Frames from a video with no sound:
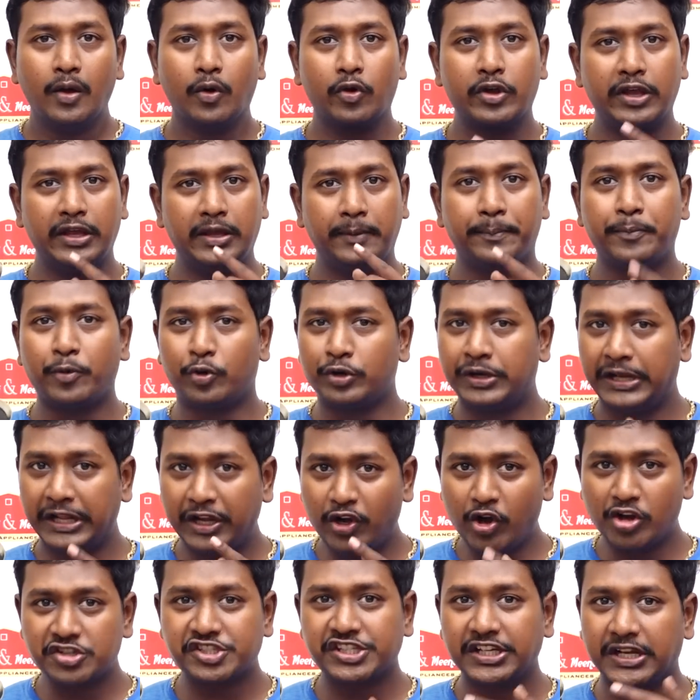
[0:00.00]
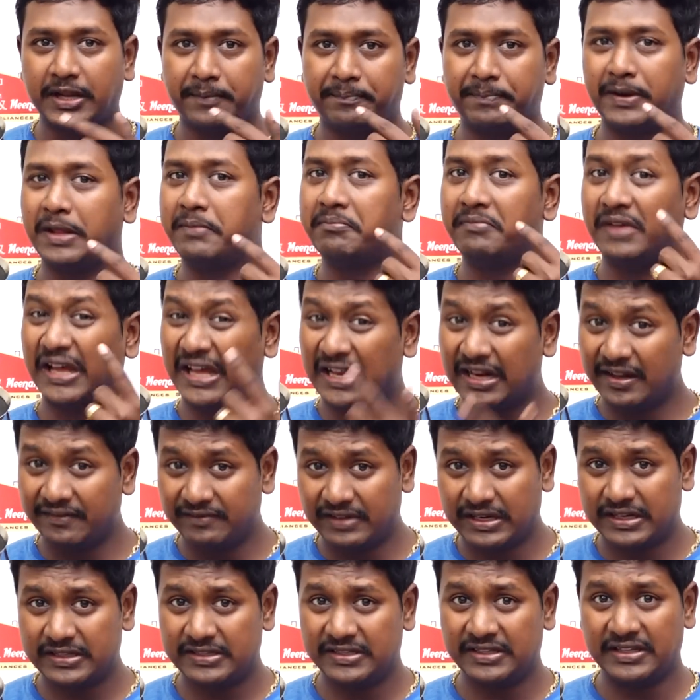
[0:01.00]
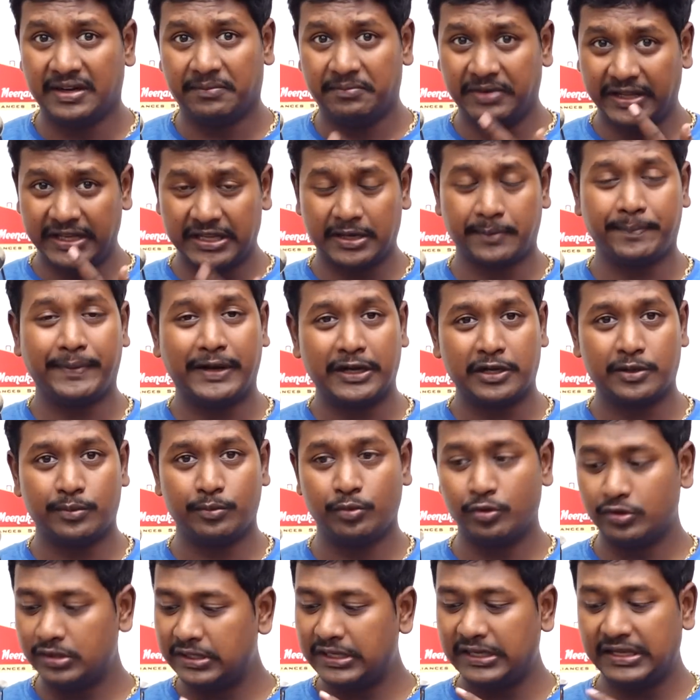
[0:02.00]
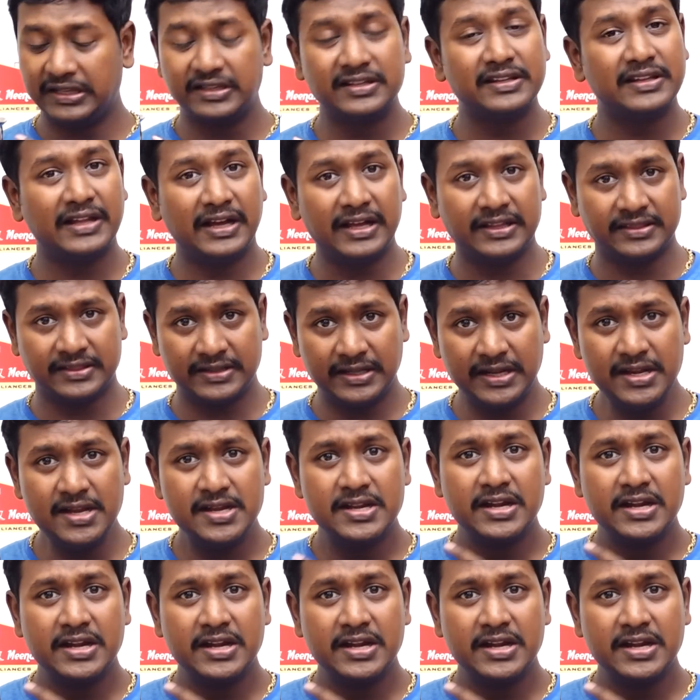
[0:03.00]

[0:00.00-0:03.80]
ஓகே இப்போ டிகாஷன் எப்படி மேலே வருது அப்படிங்கிற பார்க்கும்போது இதுதான் அந்த